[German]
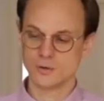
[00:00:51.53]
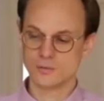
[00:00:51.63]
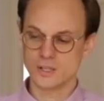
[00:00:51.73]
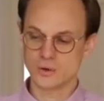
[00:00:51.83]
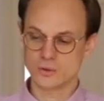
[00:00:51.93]

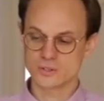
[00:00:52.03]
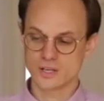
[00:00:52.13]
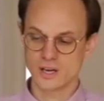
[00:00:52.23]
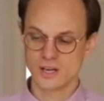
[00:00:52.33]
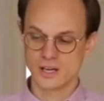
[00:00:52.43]
wie
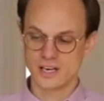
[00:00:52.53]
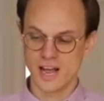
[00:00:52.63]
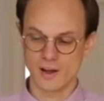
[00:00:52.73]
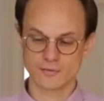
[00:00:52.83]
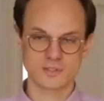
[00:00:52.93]
unser
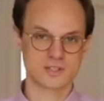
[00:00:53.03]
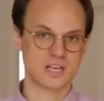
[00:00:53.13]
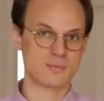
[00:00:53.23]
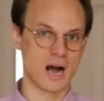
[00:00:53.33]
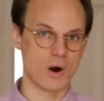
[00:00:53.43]

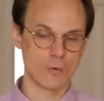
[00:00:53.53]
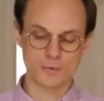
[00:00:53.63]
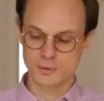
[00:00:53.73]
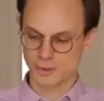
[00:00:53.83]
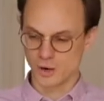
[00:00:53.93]
Nervensystem
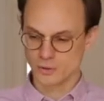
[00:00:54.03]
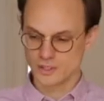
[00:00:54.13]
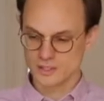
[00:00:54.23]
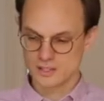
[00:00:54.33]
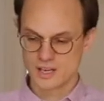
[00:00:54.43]
aufgebaut
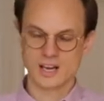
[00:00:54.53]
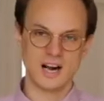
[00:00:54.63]
ist,